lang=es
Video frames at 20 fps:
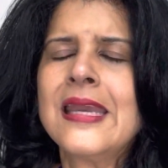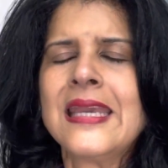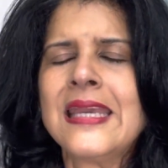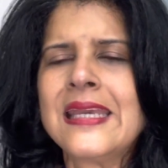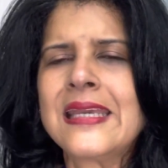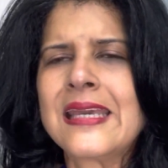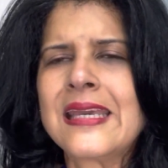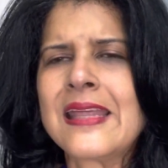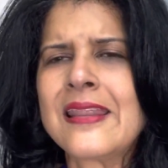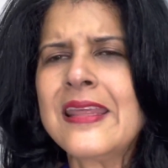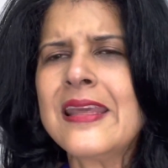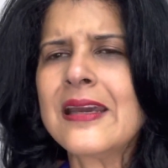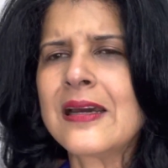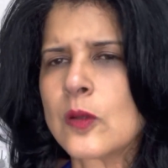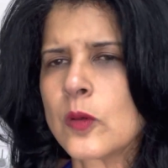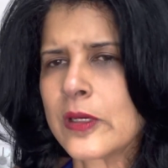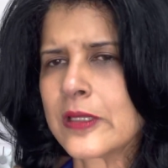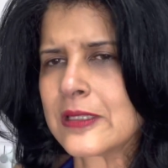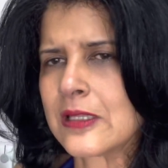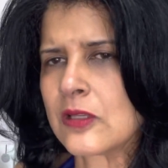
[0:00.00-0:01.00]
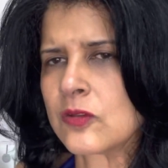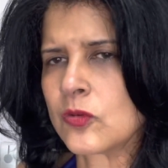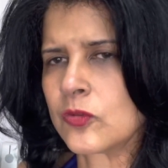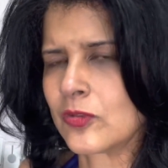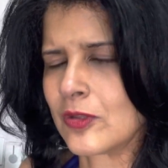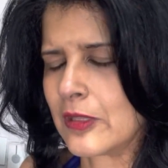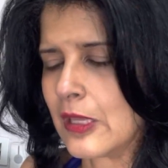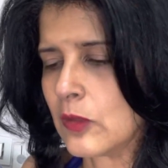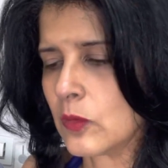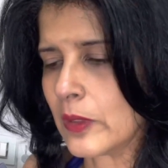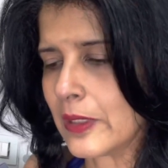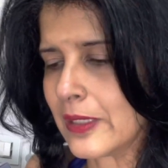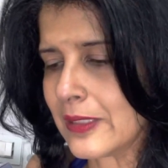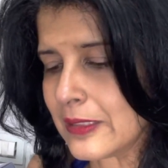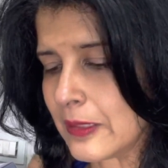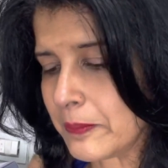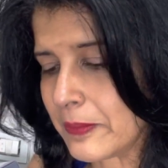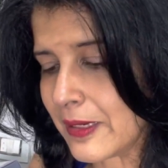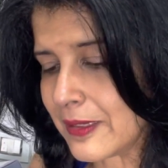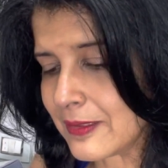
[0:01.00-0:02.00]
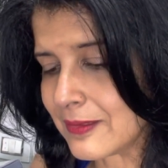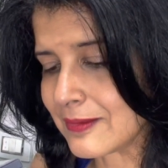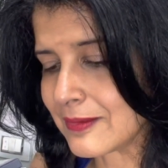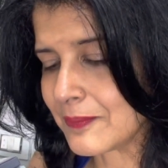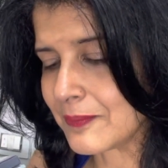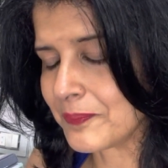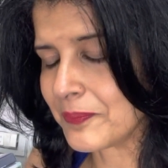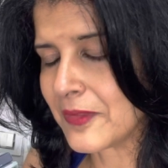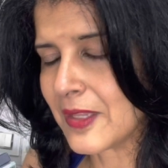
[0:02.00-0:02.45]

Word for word: y que digan lo que está sucediendo en este país.